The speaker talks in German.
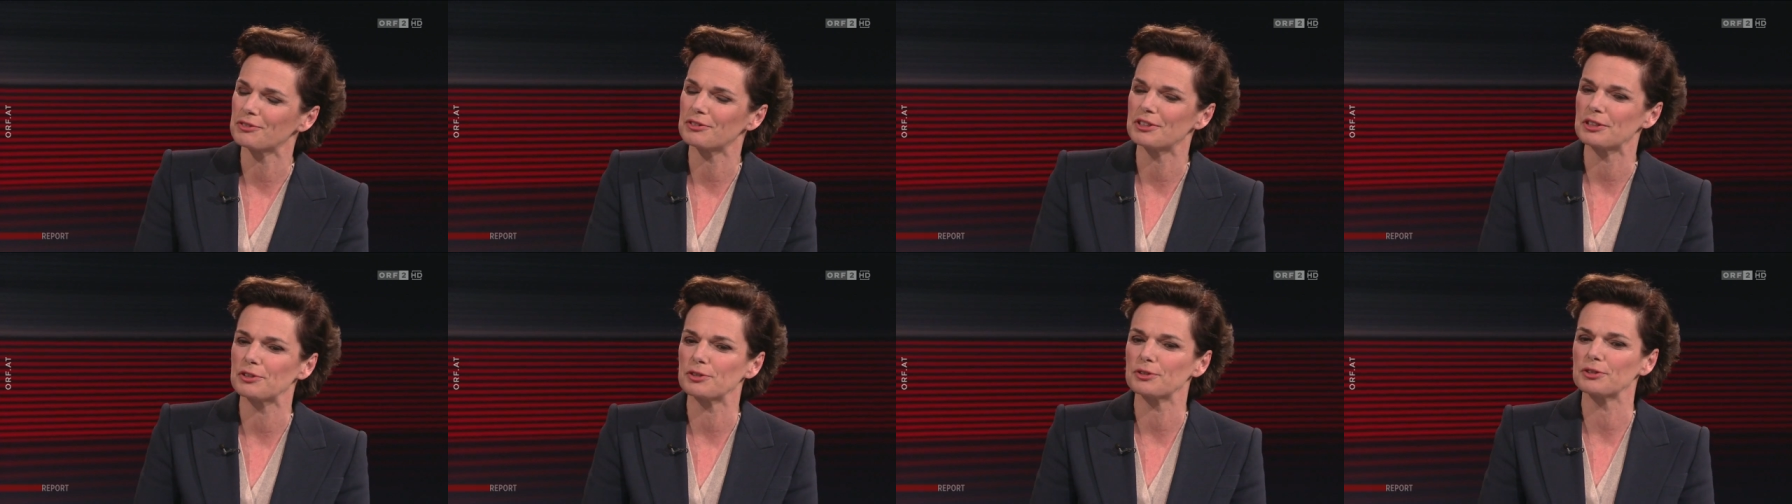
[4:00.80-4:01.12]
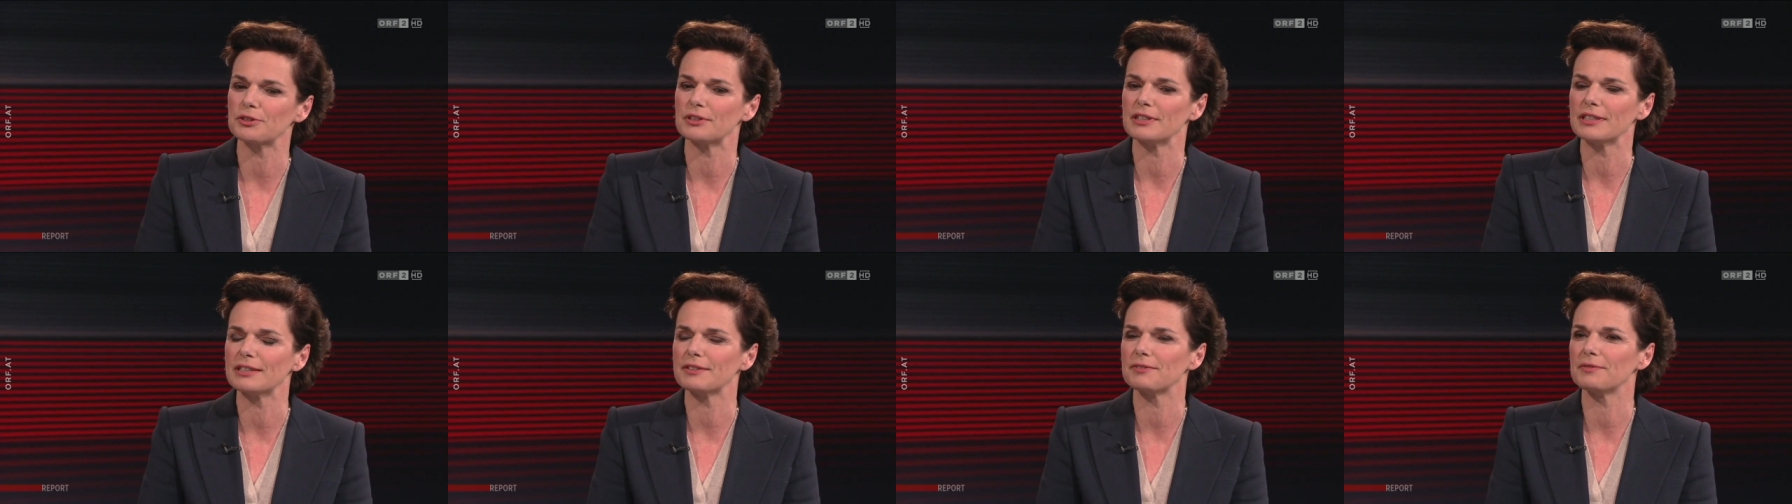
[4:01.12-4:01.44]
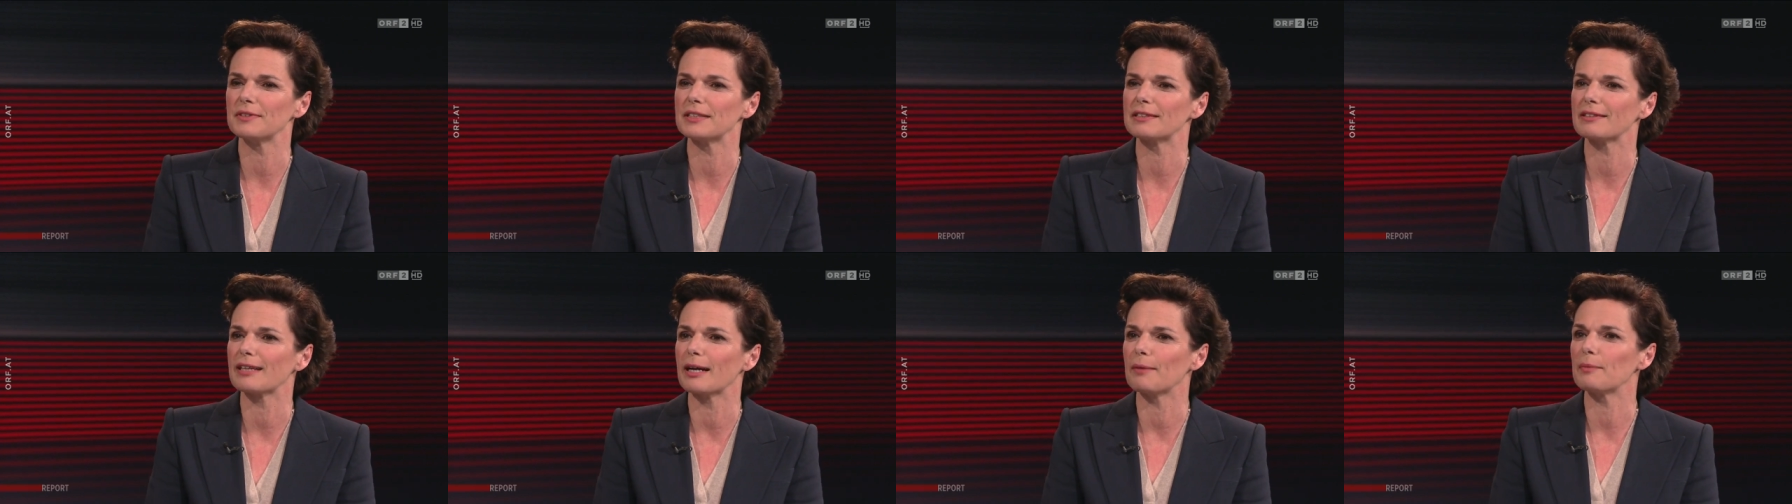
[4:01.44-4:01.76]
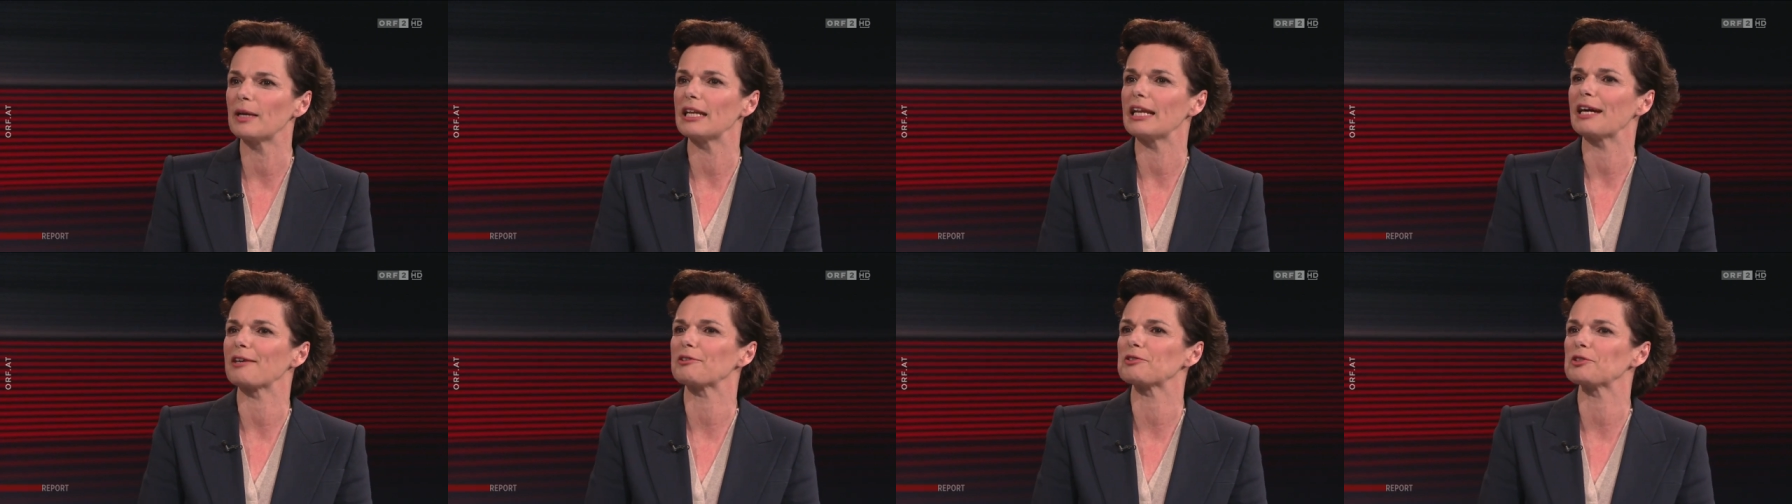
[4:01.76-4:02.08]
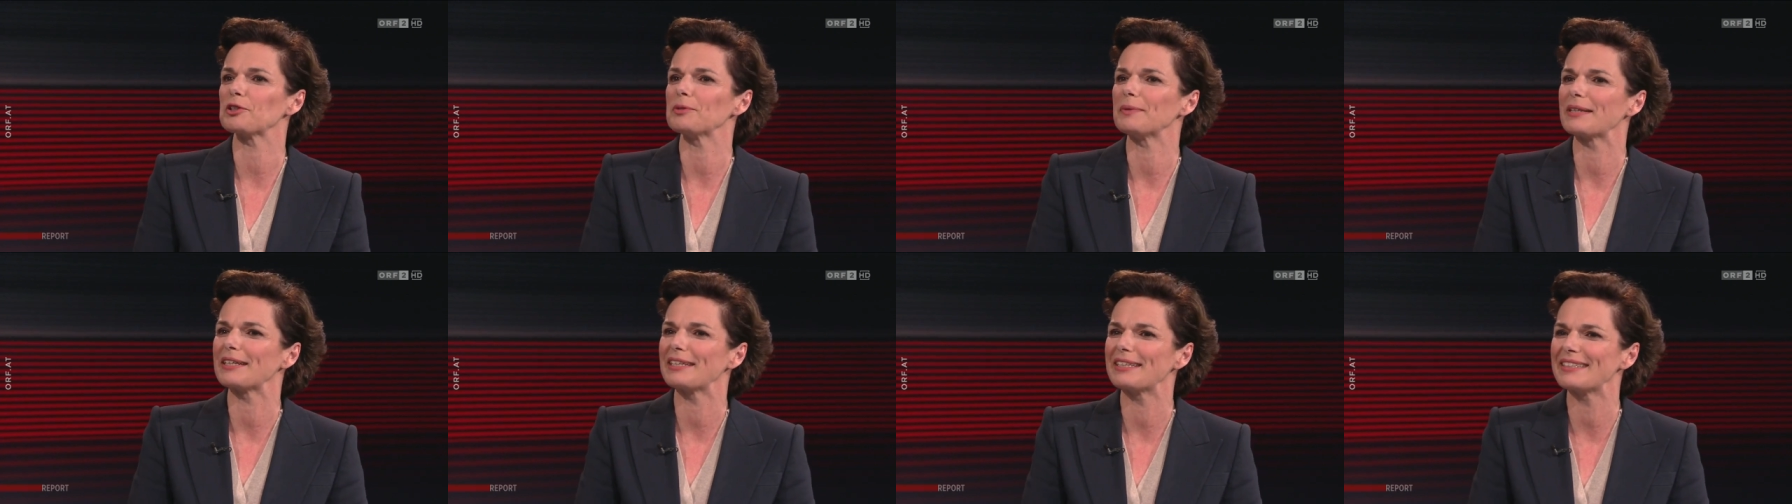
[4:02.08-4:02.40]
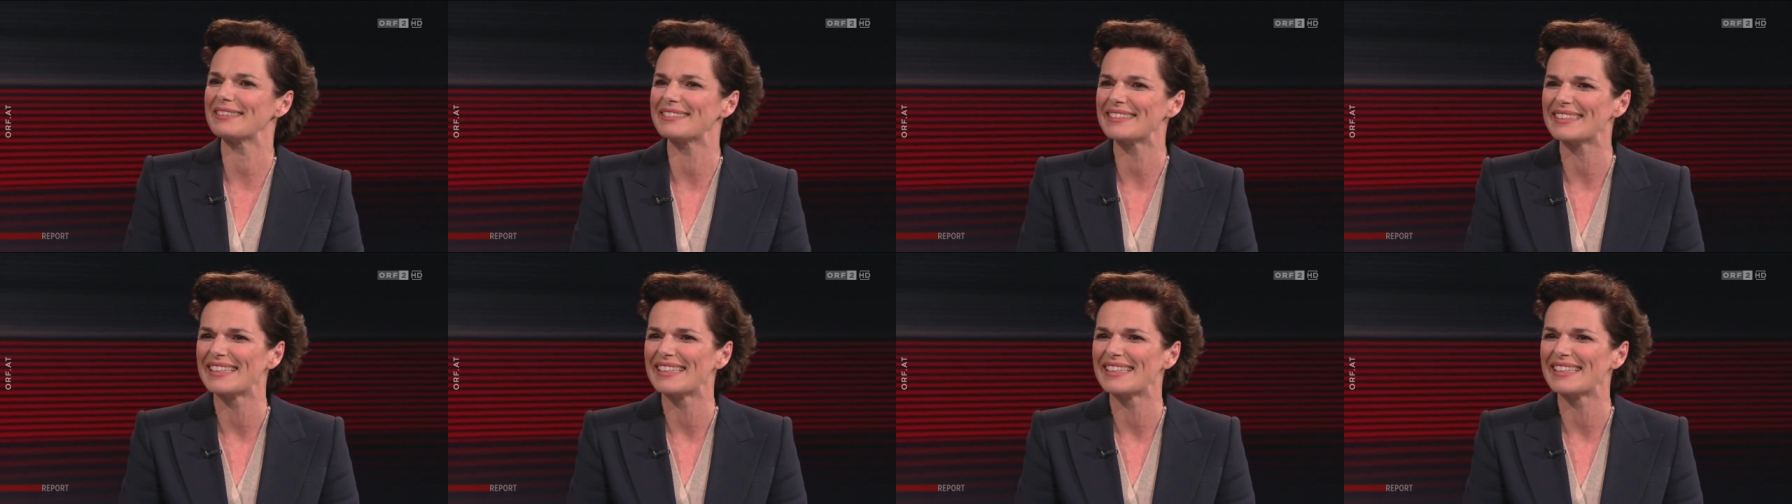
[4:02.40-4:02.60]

diskutiert wird, wenn kann man, man lange drüber reden,